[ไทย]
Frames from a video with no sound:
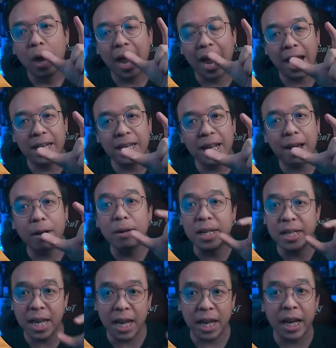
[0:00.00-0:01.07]
ไอเดียคลี
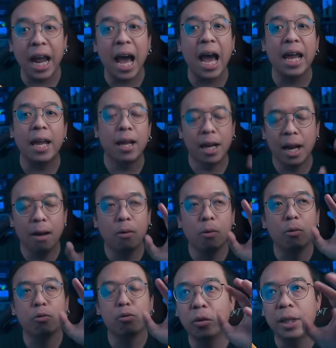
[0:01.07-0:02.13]
เช่ก็ได้ เล่า
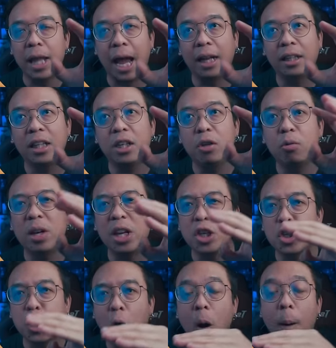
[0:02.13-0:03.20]
หนังที่อยู่ใน
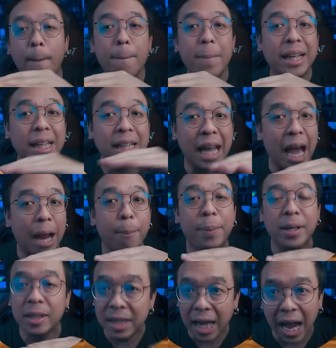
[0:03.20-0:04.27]
ช่องมาตรฐาน
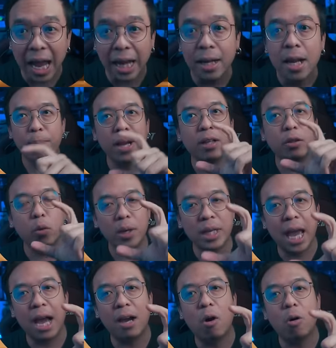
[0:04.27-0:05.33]
พื้นฐานเป็นตัว
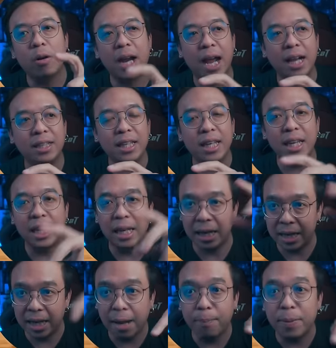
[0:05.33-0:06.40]
อย่างของหนังที่
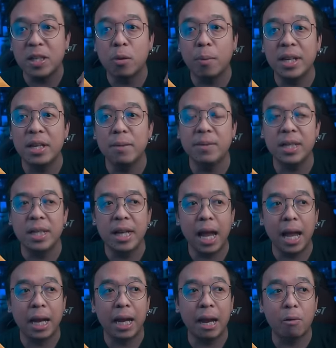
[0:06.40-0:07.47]
ในปี 2024เนี่
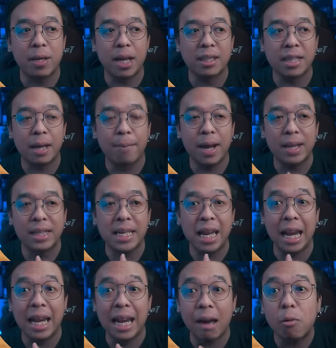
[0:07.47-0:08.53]
ยเรายังสามารถที่จะ
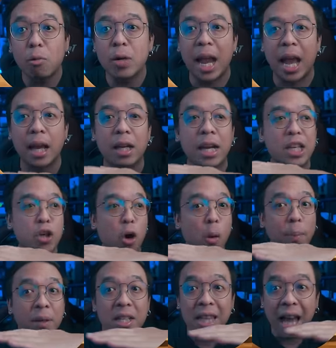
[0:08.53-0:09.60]
เล่าหนังในช่อง
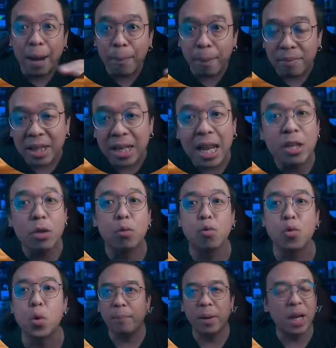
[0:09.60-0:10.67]
พื้นฐานแบบนี้ได้อยู่
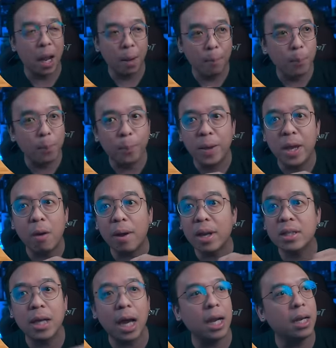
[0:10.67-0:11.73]
เป็นหนังเพียวแอ
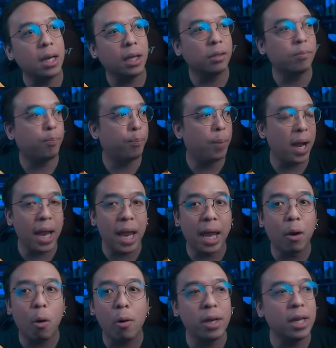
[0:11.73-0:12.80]
คชั่นเลย พระเอก
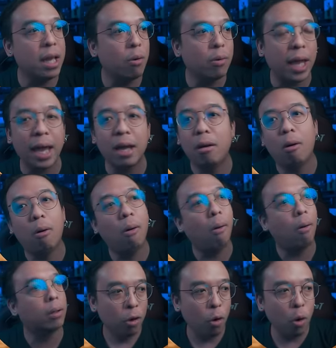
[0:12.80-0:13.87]
คนเดียวเก่งโค
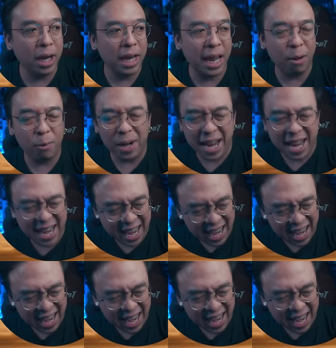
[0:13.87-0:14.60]
ตร คนเลวเล